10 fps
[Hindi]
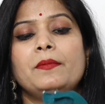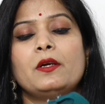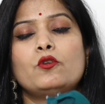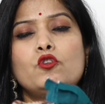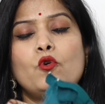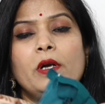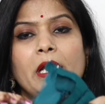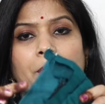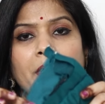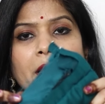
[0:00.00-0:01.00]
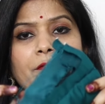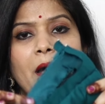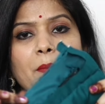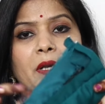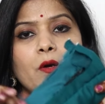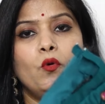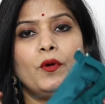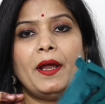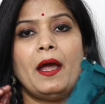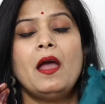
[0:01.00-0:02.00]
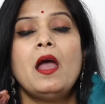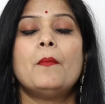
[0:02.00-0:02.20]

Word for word: आप देखो छोटे बड़े फैब्रिक हो रहे हैं